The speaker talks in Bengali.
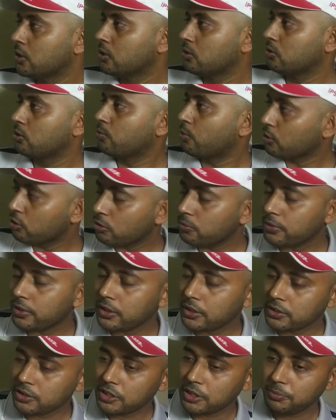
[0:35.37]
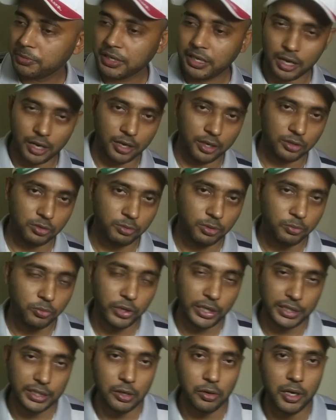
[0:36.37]
তো প্রথমে যে বিক্রিয়াটা তোমার
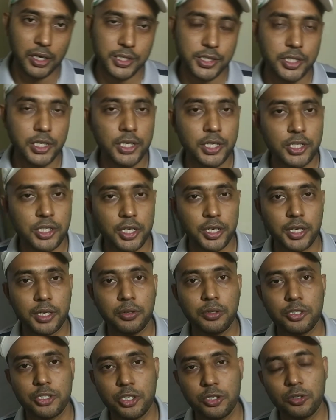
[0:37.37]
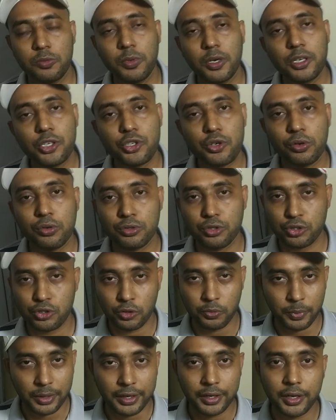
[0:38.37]
বইয়ে দেওয়া আছে সেটা হচ্ছে তোমার
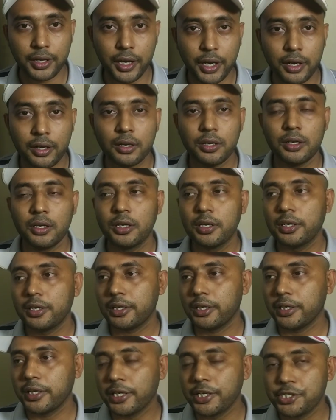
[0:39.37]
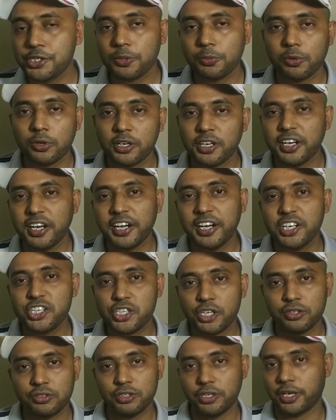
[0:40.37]
সংযোজন বিক্রিয়া ইংলিশে বলে
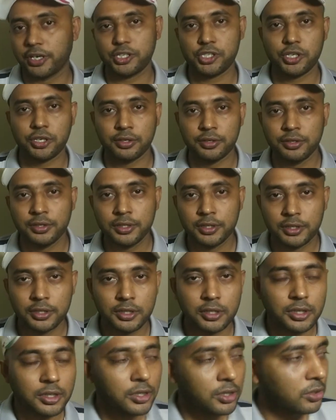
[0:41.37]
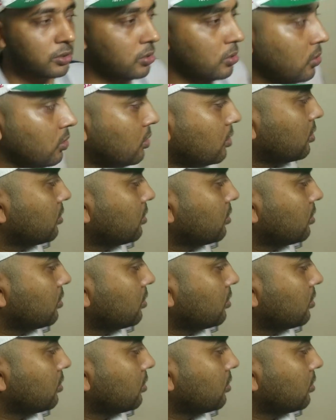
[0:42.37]
এডিশন রিয়েকশন তো